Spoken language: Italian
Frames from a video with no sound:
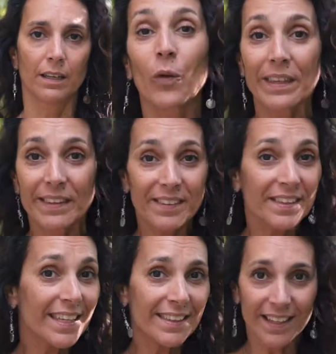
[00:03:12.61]
Quindi
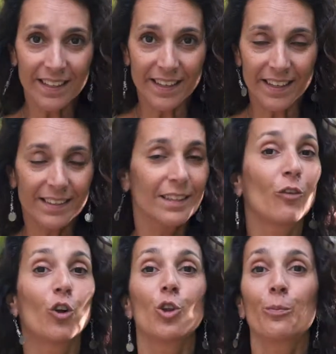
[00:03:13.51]
ditegli ti
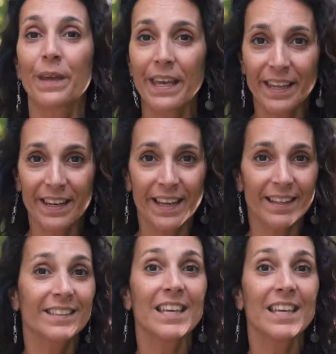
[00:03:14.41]
voglio bene,